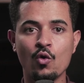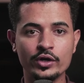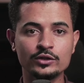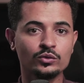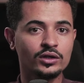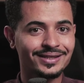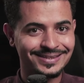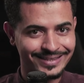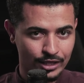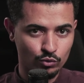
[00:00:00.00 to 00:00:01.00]
ruído
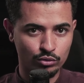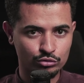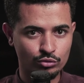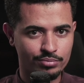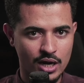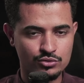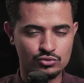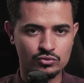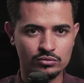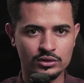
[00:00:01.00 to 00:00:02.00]
de curto
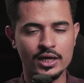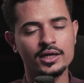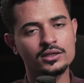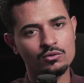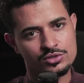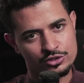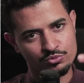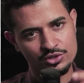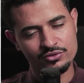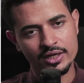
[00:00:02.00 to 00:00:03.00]
prazo, tá? Então a gente
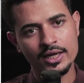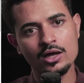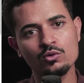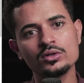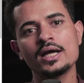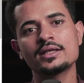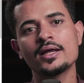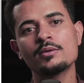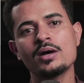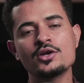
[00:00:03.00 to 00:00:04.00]
pode ver aquela agulhada
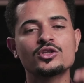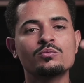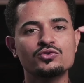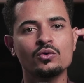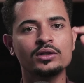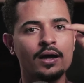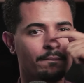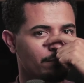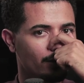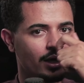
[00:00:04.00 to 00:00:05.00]
lá embaixo e depois
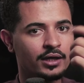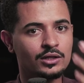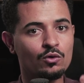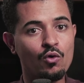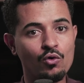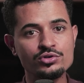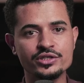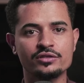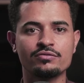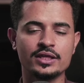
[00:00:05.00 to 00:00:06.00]
voltar. Então,
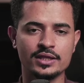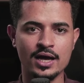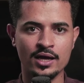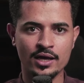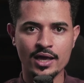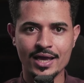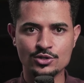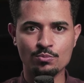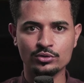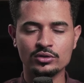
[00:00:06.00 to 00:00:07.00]
onde que vai estar tá
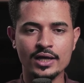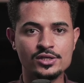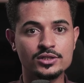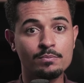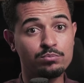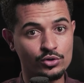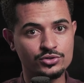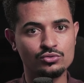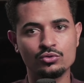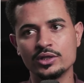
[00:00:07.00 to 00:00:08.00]
essa oportunidade
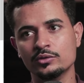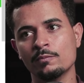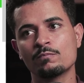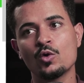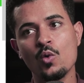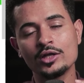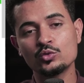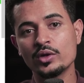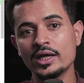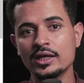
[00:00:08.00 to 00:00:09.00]
depois do ruído?
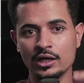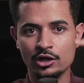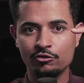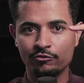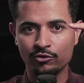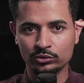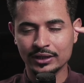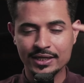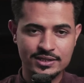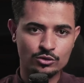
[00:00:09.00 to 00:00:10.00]
Quando ele
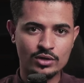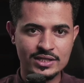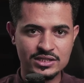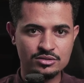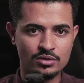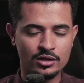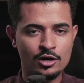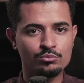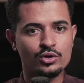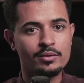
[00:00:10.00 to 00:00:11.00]
voltar e segurar acima,
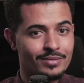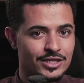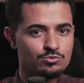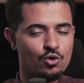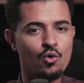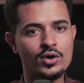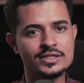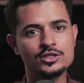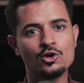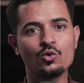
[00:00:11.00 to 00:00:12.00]
porque mesmo com
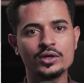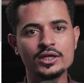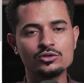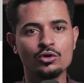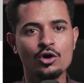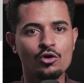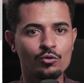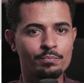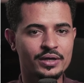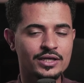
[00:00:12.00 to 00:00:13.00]
esse ruído,
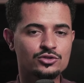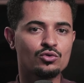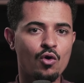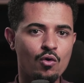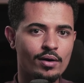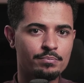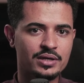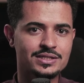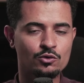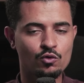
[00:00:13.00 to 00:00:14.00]
o preço ou a
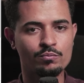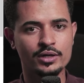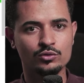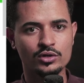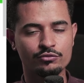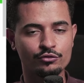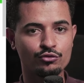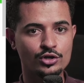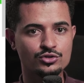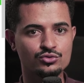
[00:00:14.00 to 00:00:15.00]
pressão compradora foi
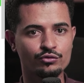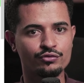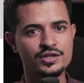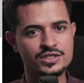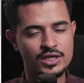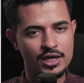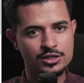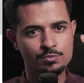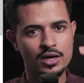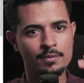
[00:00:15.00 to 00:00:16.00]
forte o
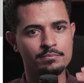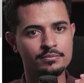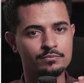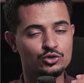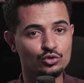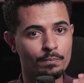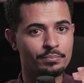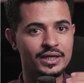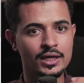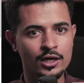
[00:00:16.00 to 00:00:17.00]
suficiente para
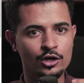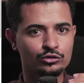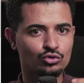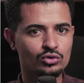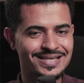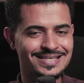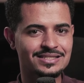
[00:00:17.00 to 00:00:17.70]
suprir todas